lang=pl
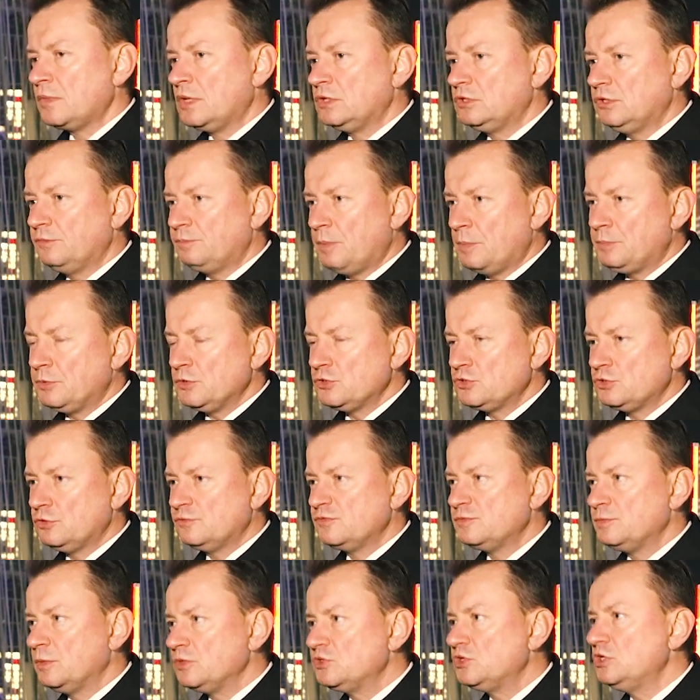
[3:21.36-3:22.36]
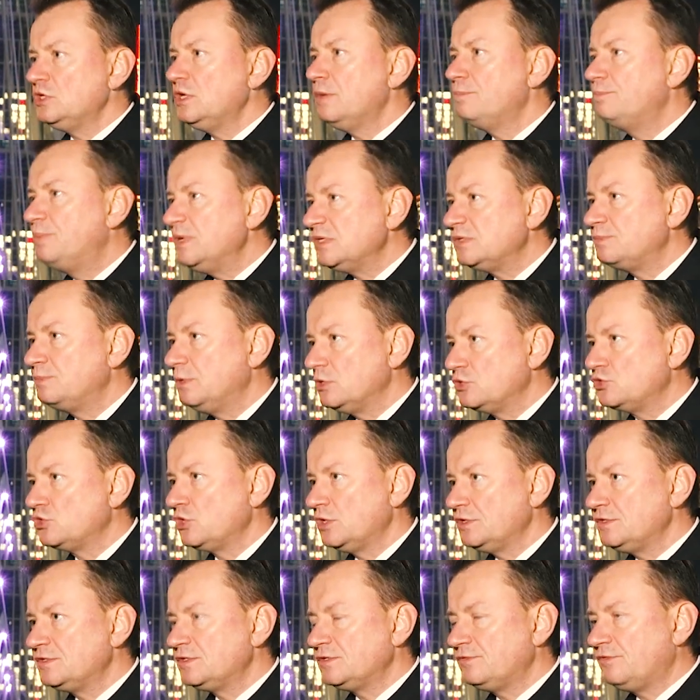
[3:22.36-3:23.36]
To po prostu wzmocnienie
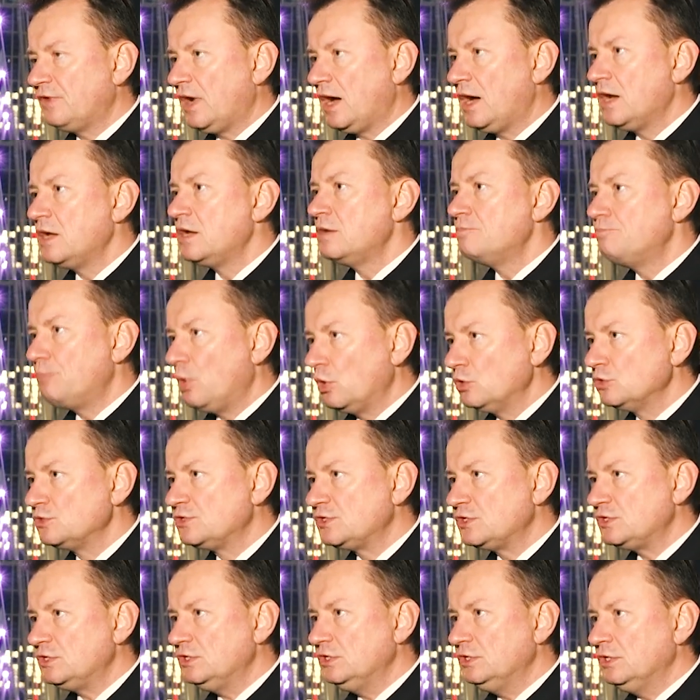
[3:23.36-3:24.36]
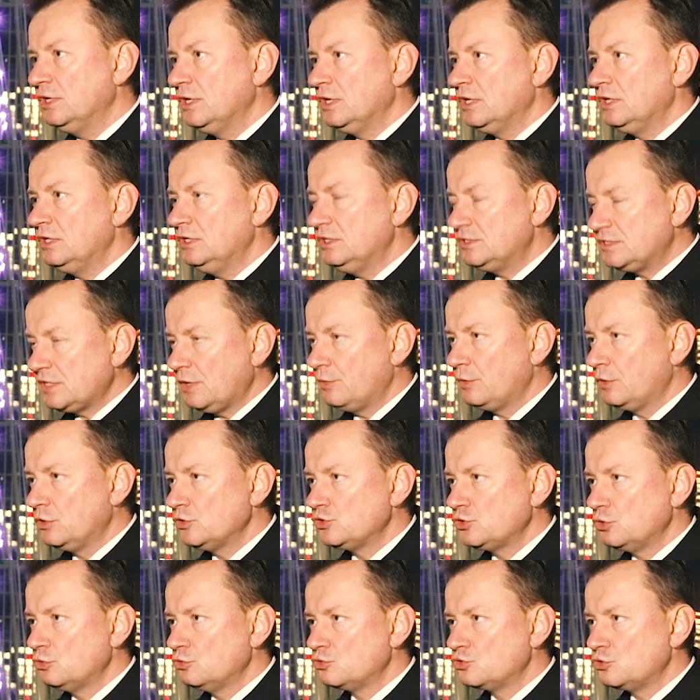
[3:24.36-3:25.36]
bezpieczeństwa Polski i całego
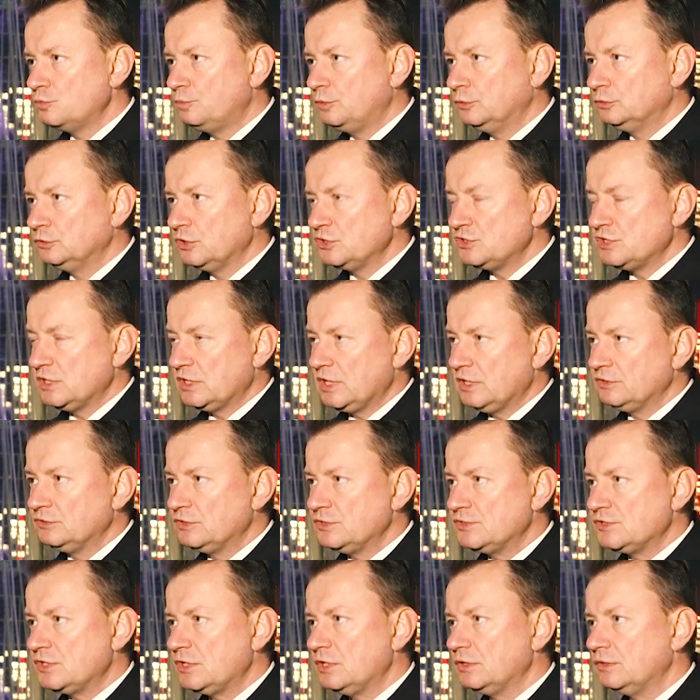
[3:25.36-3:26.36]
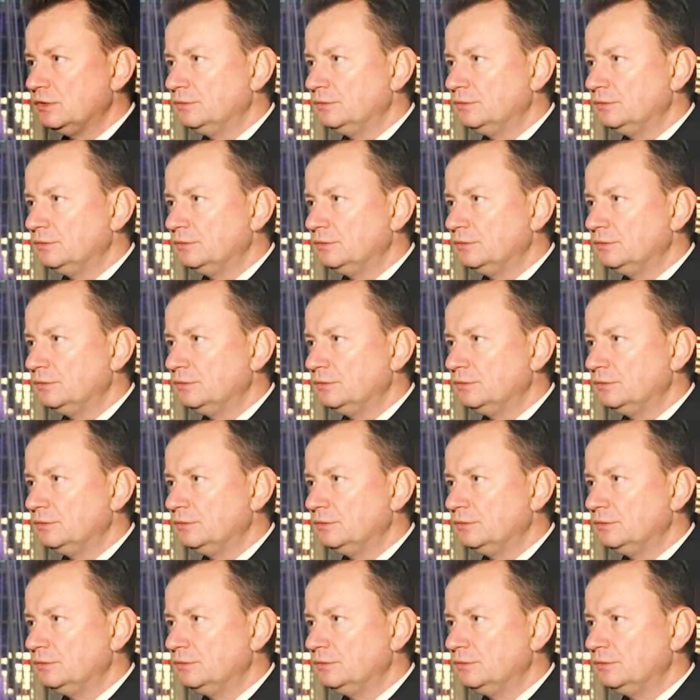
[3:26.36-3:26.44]
Sojuszu Północnoatlantyckiego.